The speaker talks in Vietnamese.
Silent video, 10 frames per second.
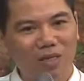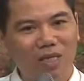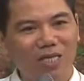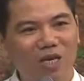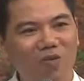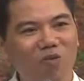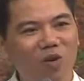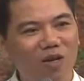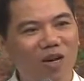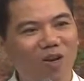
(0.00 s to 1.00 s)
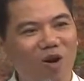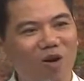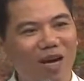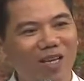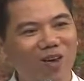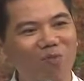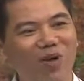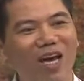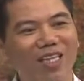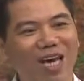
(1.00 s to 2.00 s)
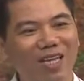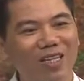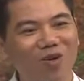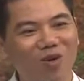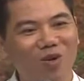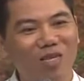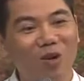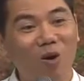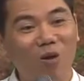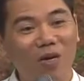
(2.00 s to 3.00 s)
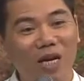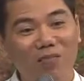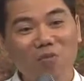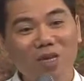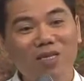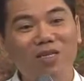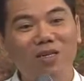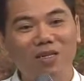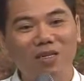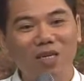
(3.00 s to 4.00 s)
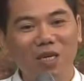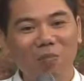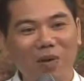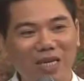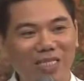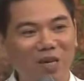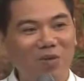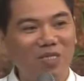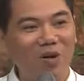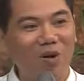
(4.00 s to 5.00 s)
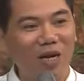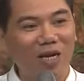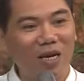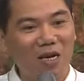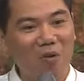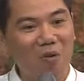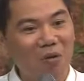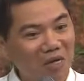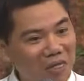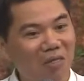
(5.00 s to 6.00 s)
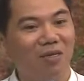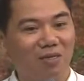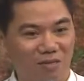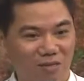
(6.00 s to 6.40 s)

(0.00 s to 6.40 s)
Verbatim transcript: Tại sao cũng con người đó cách đó 1-2 tháng thì họ nói rằng họ là người hạnh phúc nhất trên đời, mà tại sao bây giờ họ lại là người đau khổ nhất trên đời?